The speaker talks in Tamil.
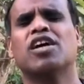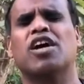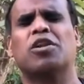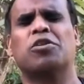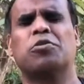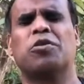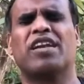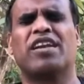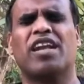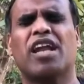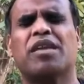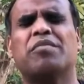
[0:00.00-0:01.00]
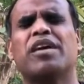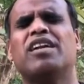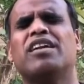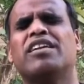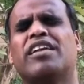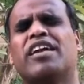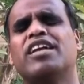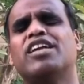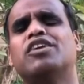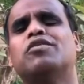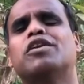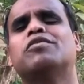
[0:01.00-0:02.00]
கர்த்தருடைய நன்மைகள்
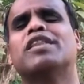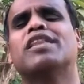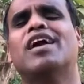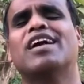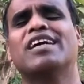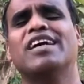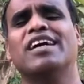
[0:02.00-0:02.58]
இறங்கி வருவதாக